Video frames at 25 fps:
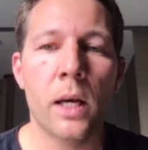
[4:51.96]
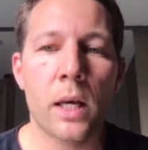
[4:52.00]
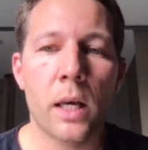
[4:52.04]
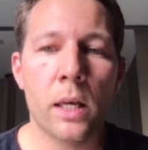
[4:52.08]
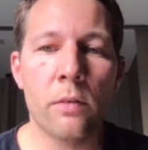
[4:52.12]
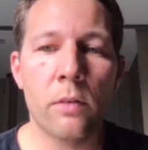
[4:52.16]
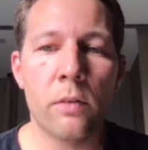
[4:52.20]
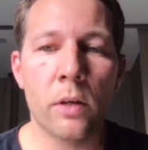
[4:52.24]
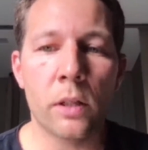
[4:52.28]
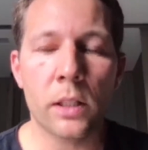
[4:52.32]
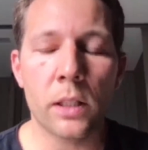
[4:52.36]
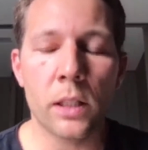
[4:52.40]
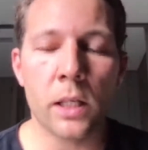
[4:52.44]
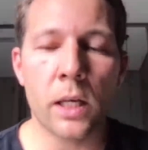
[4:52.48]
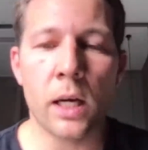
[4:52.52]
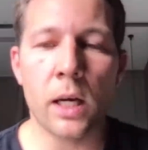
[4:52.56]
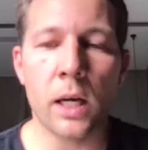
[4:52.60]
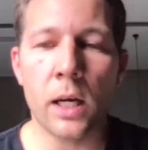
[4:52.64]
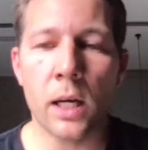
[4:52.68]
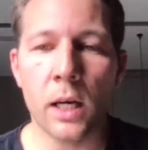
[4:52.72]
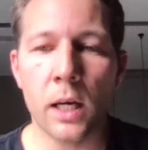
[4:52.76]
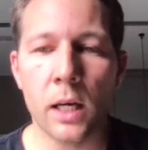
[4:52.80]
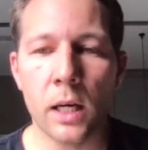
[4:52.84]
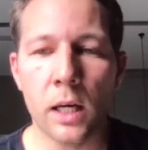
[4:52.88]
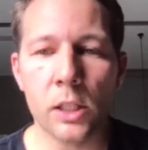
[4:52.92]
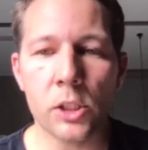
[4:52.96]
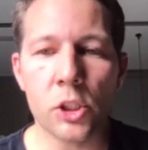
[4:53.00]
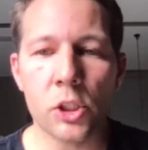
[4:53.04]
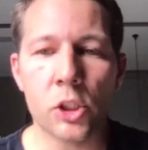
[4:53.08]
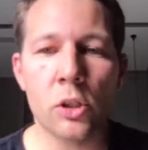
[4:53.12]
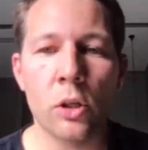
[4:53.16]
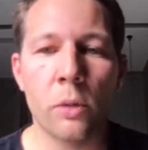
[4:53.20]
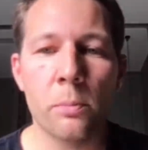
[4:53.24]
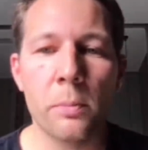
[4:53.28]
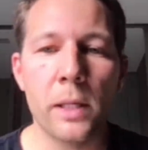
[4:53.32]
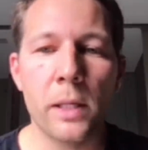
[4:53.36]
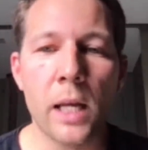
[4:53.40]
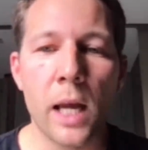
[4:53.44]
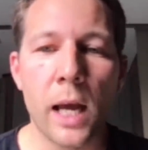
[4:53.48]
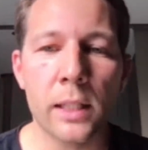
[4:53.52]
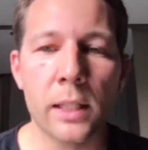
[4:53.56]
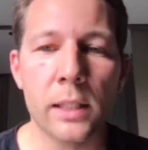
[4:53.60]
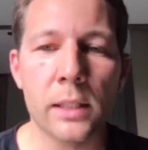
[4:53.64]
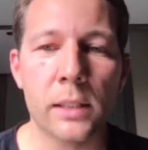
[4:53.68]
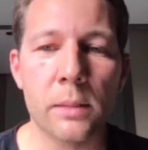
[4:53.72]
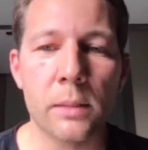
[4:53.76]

И вот а, что менялось